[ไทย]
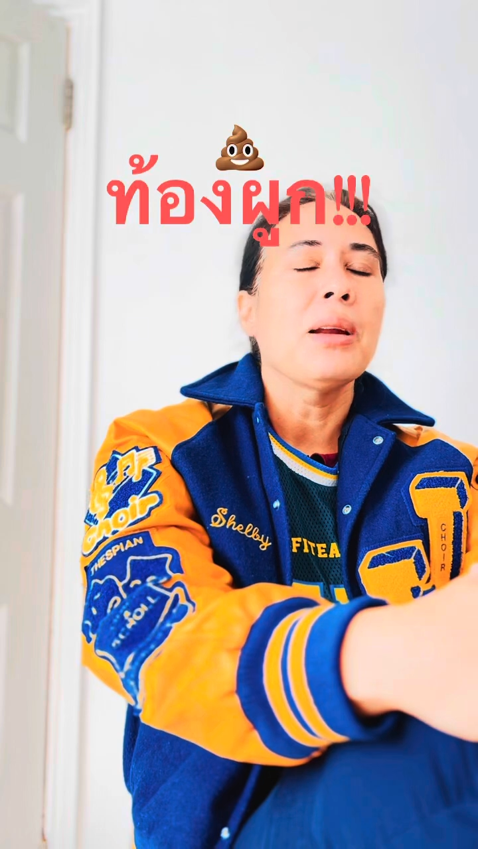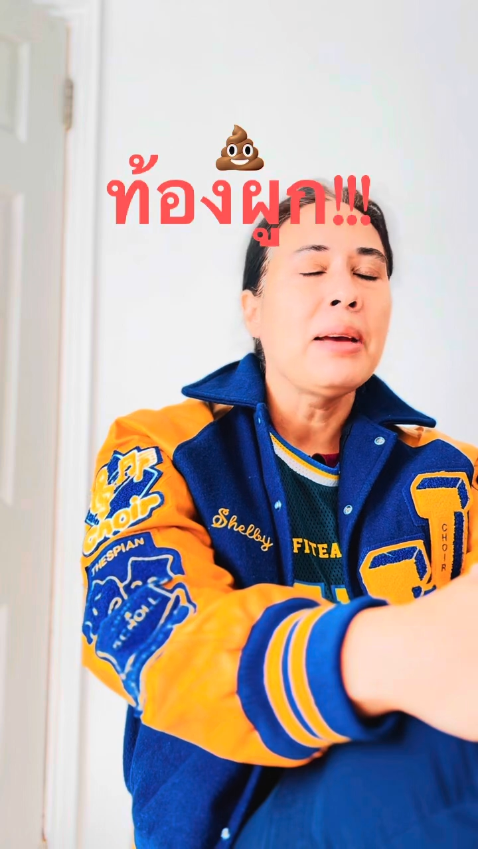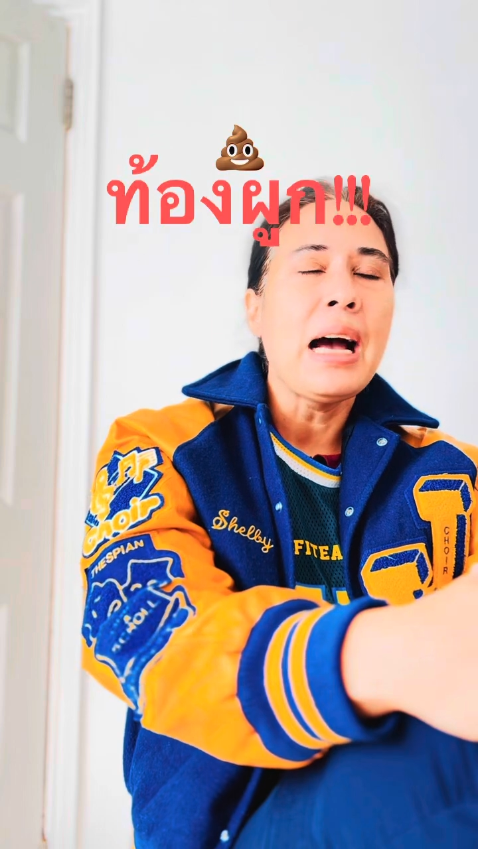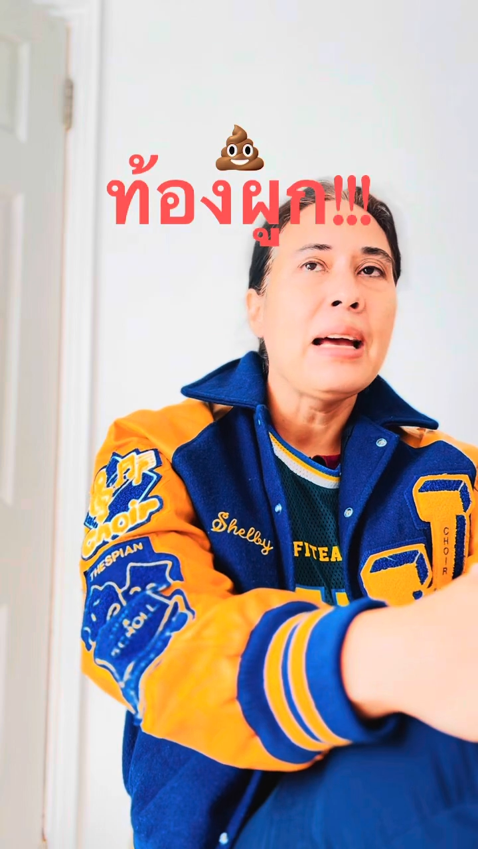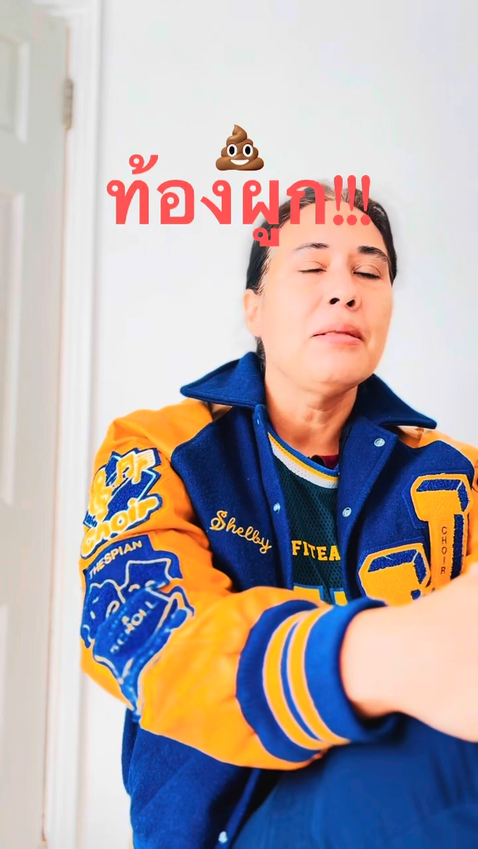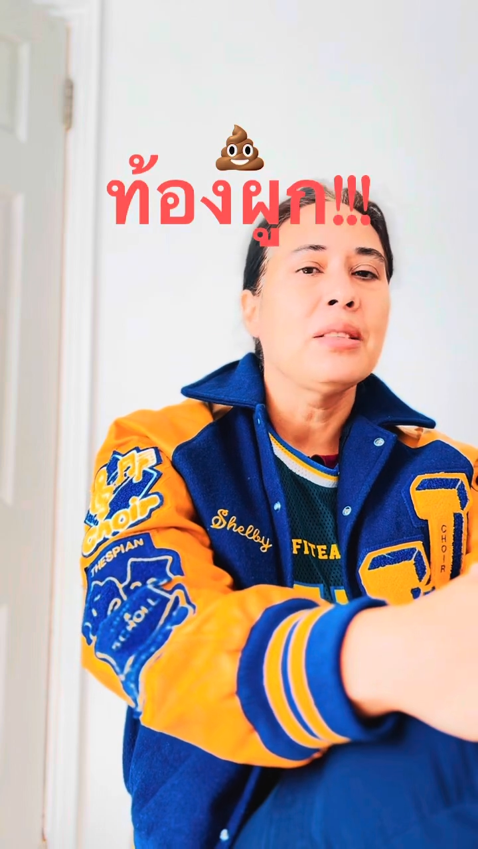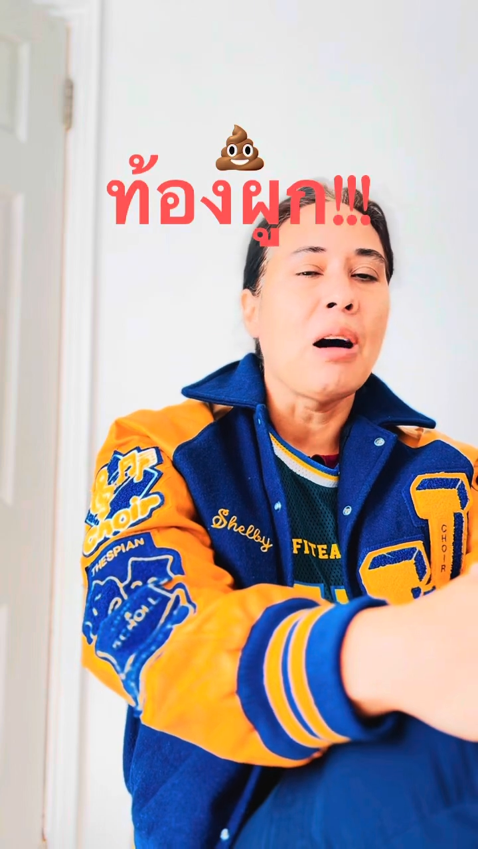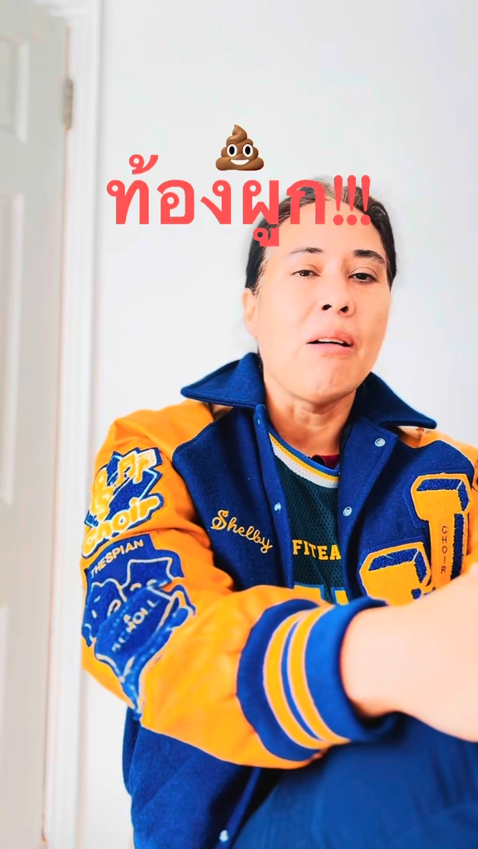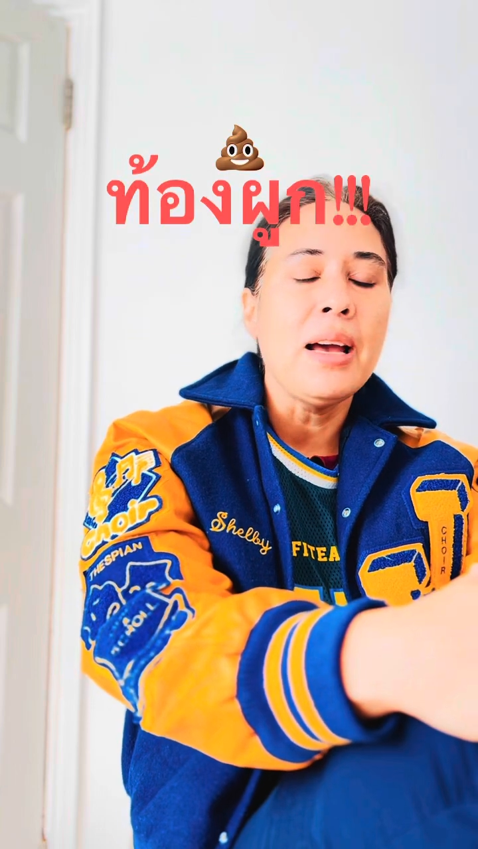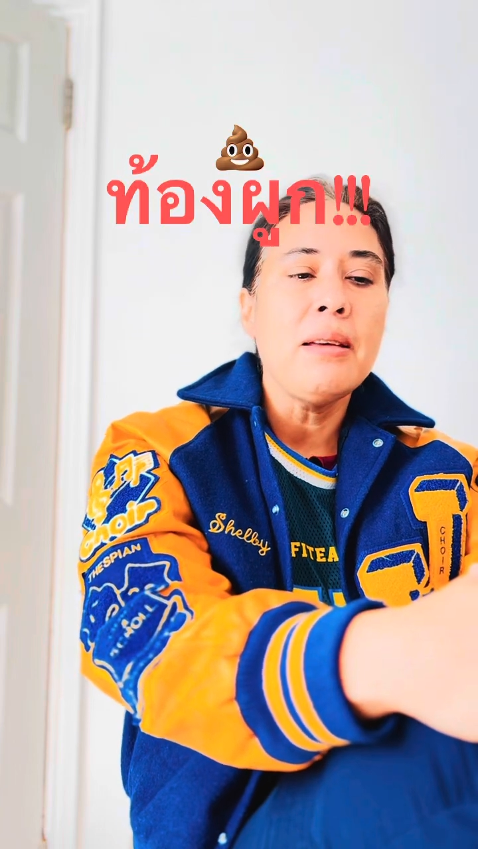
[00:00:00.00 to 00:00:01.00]
นไม่ได้
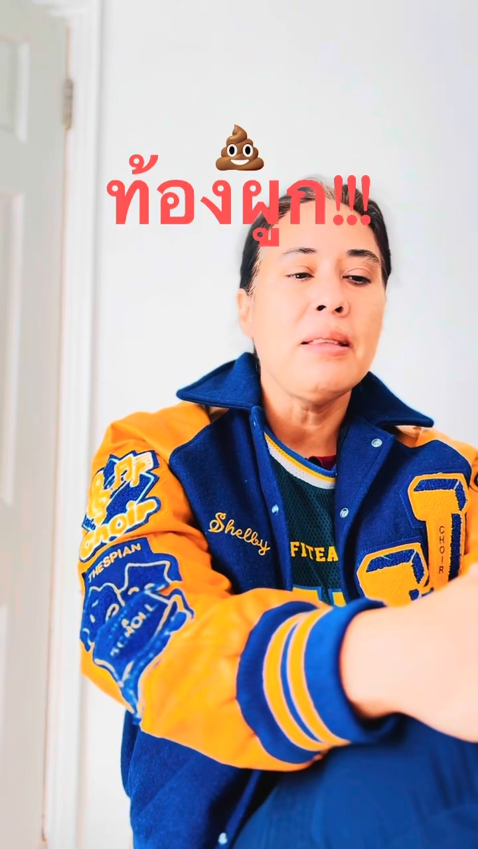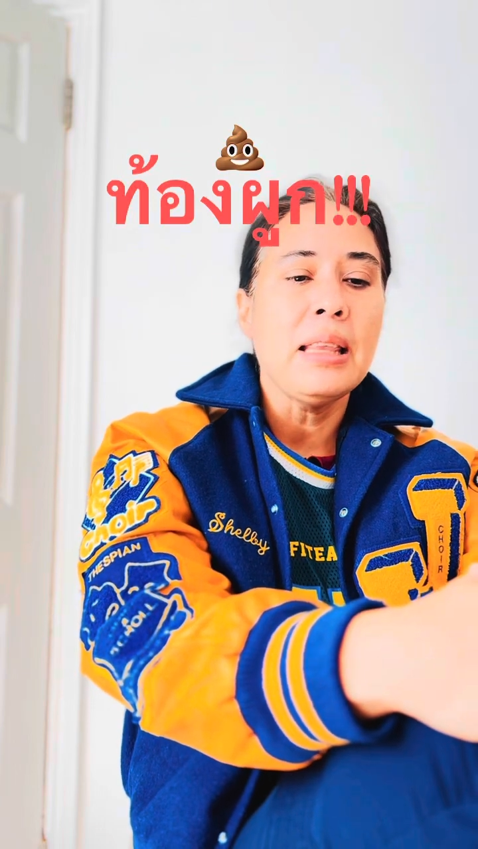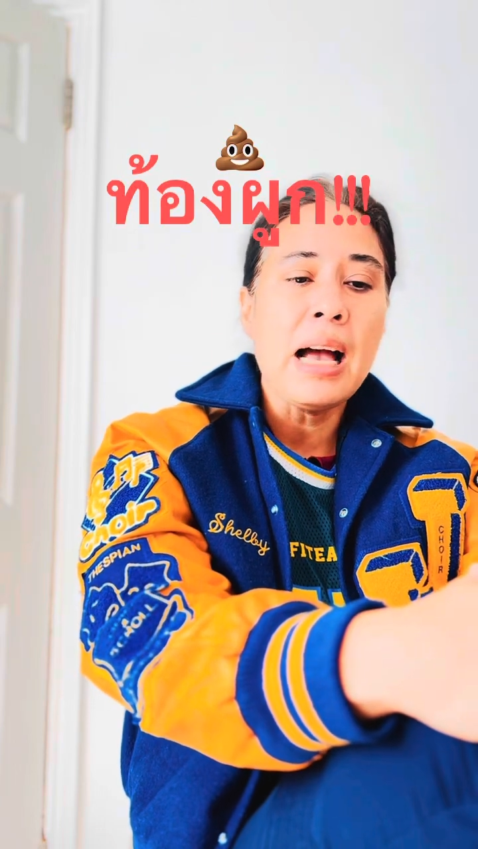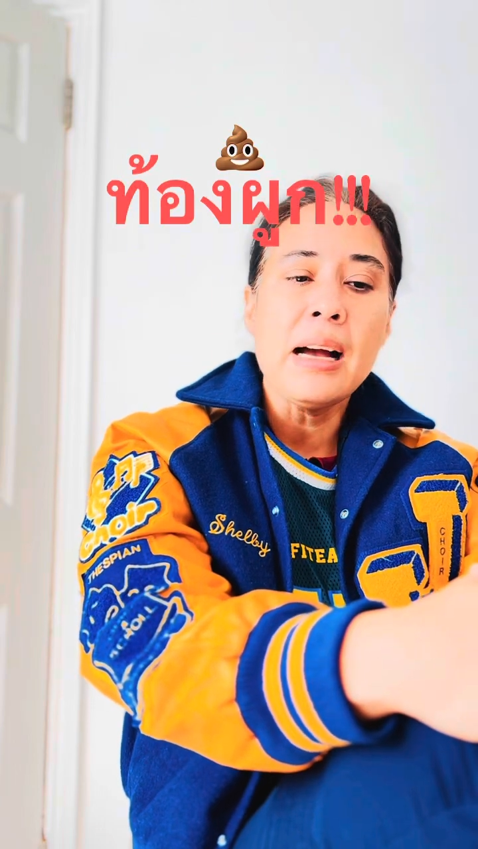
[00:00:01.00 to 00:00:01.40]
ต่อให้นั่